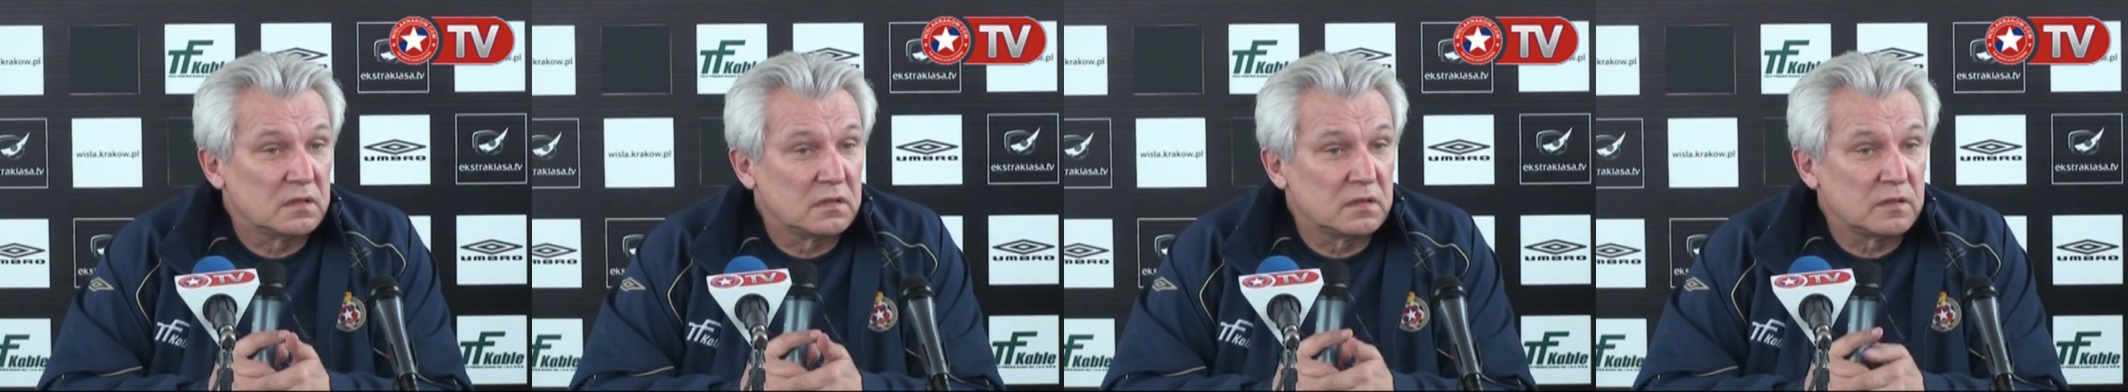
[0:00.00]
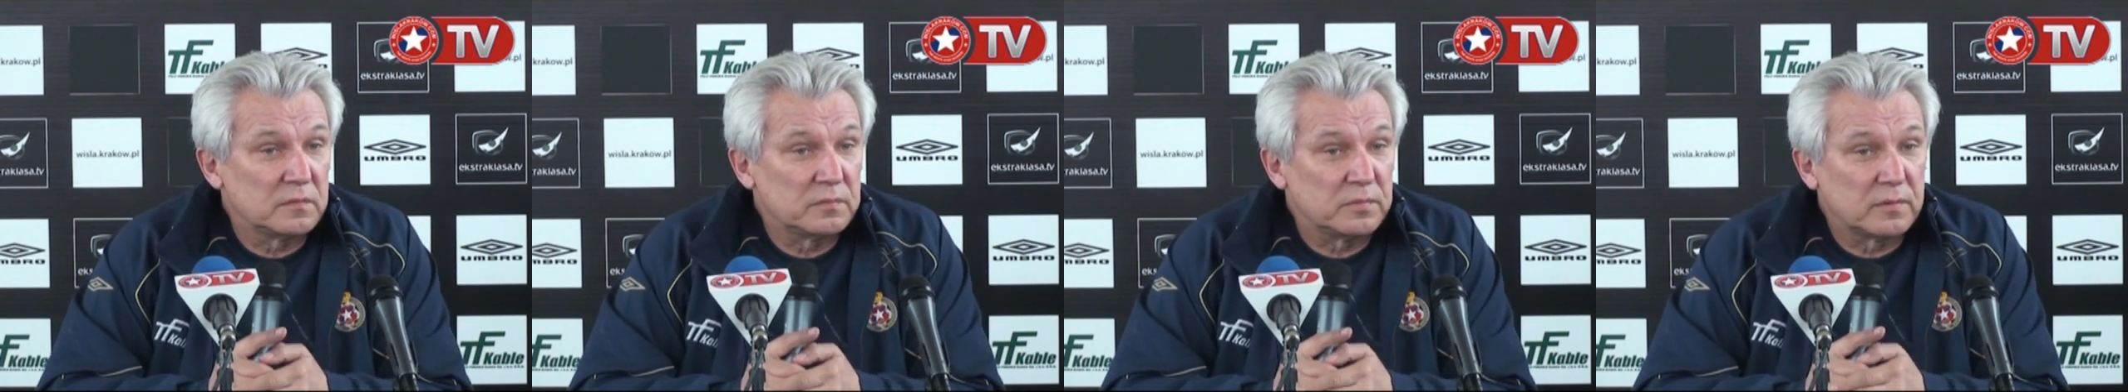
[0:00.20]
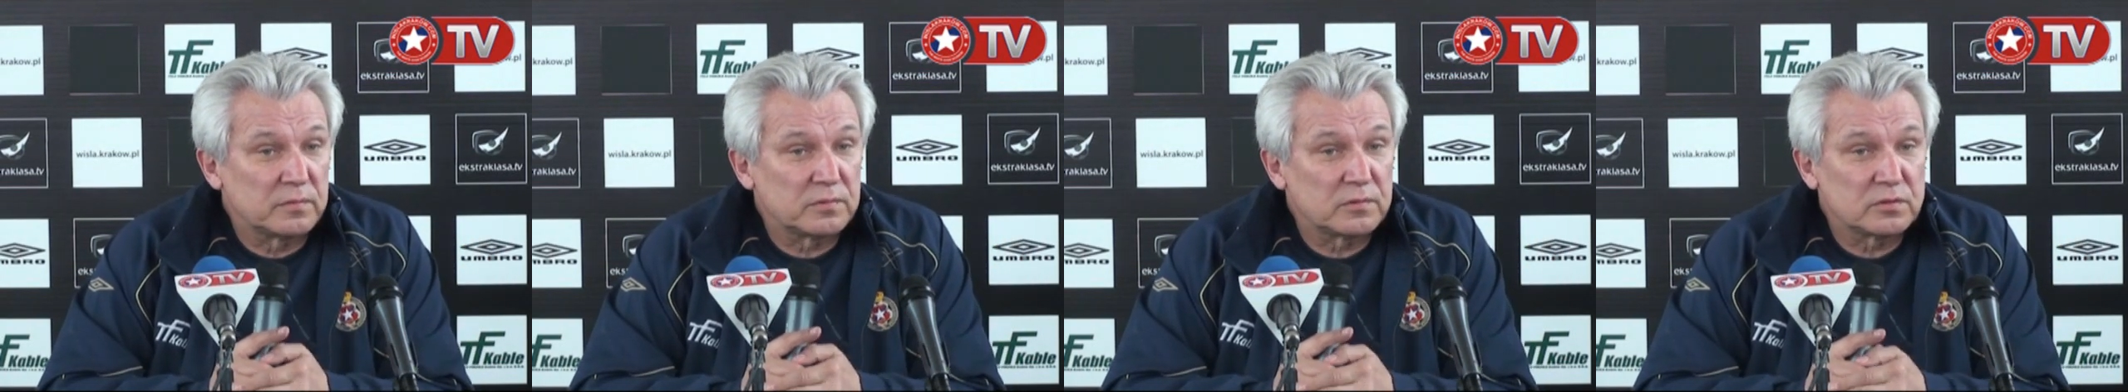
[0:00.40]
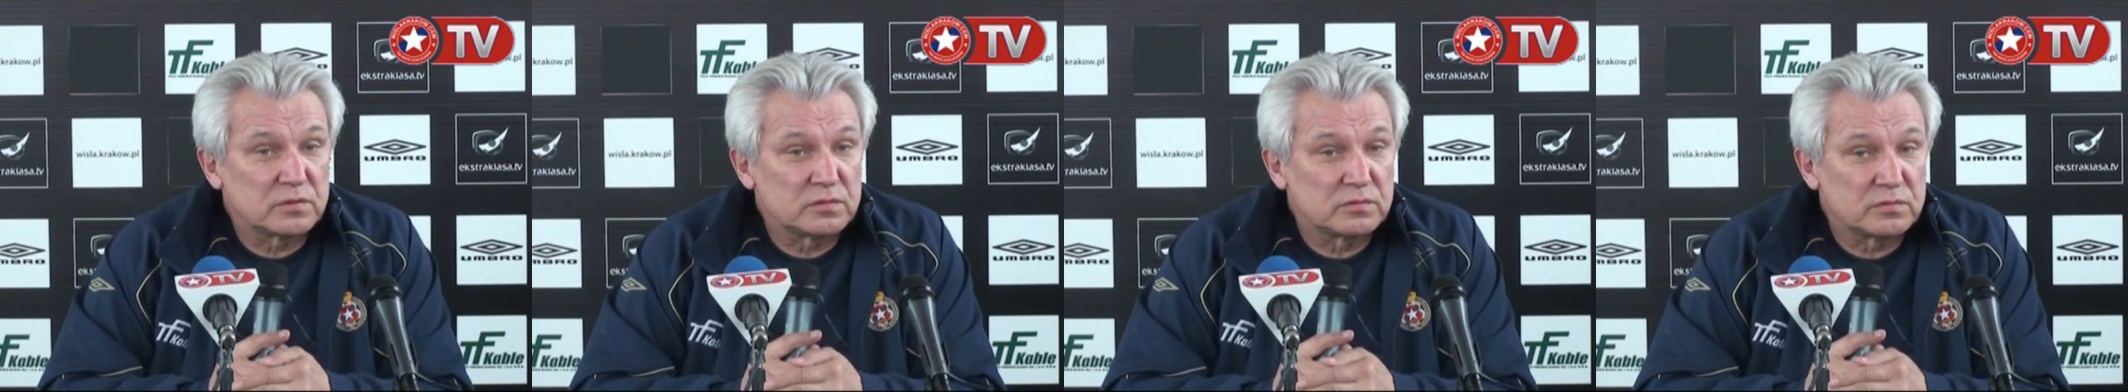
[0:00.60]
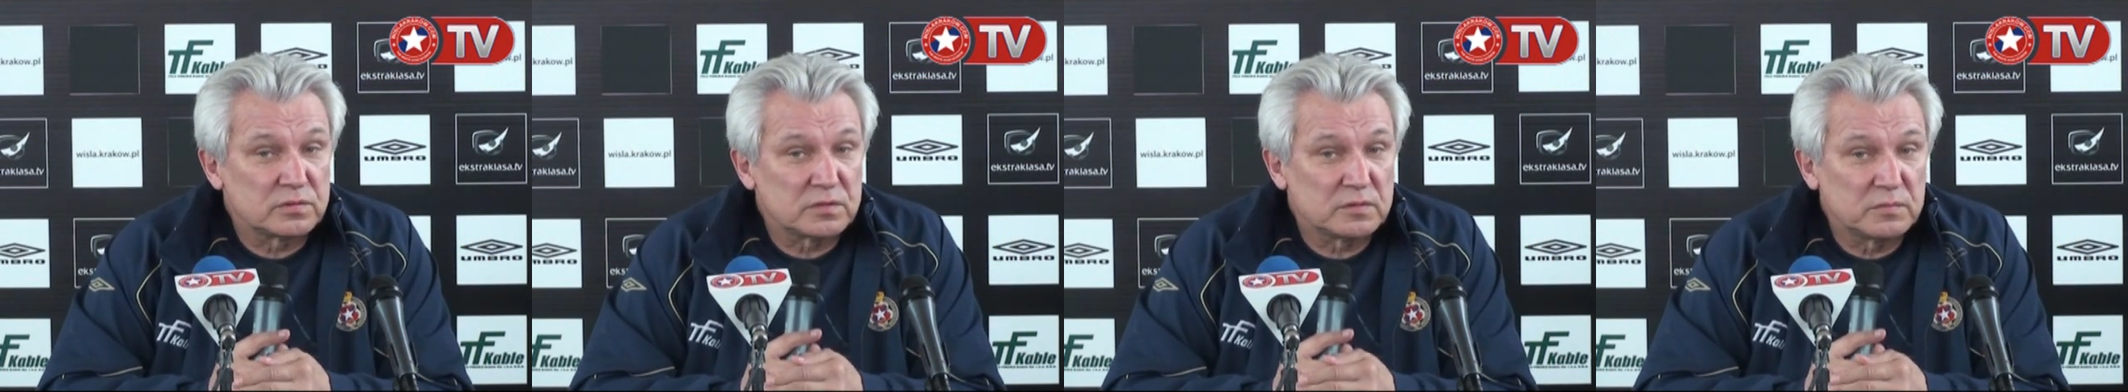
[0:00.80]
e, po
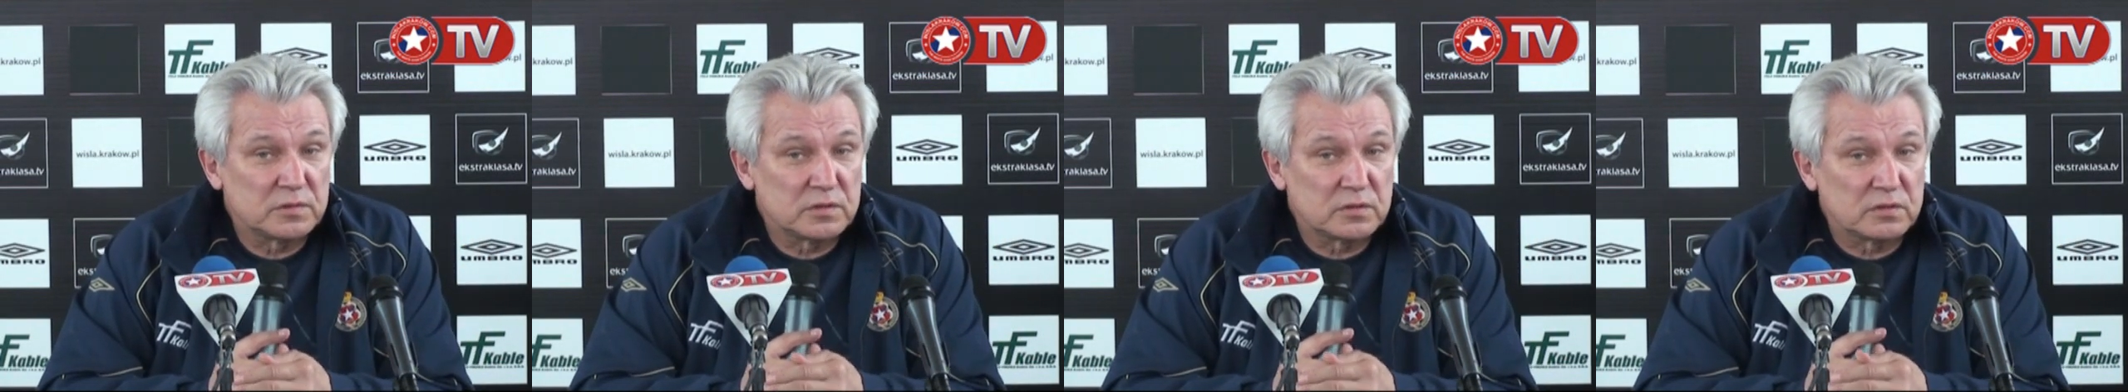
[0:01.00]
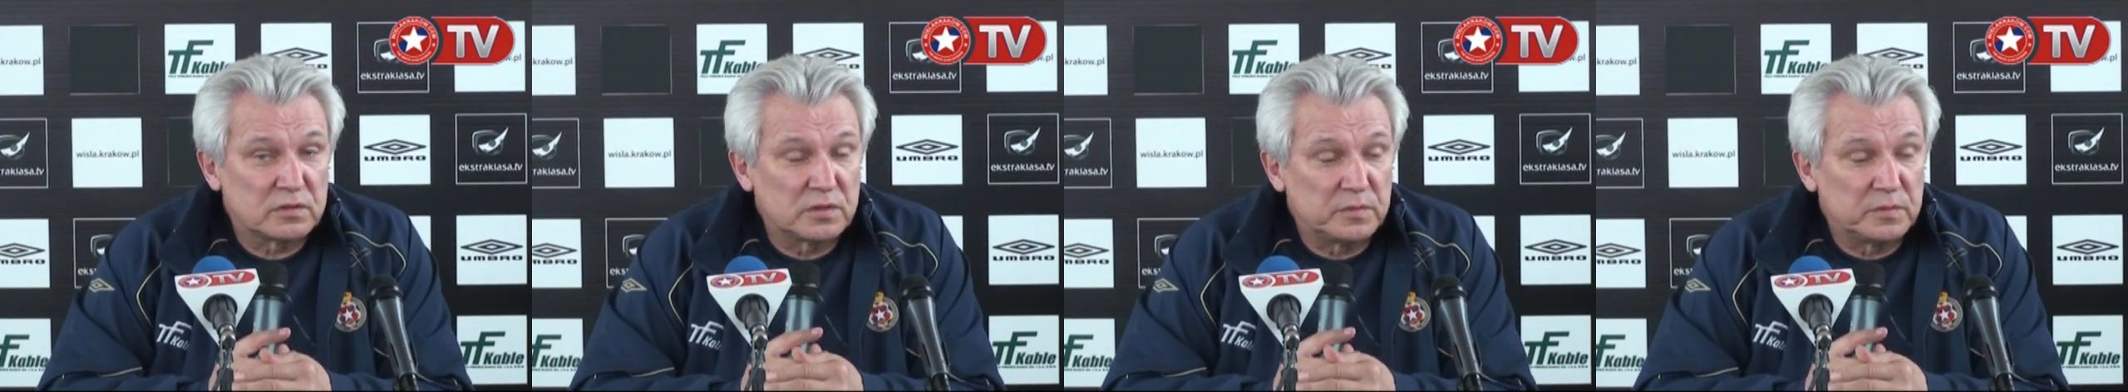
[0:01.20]
prostu, żeby do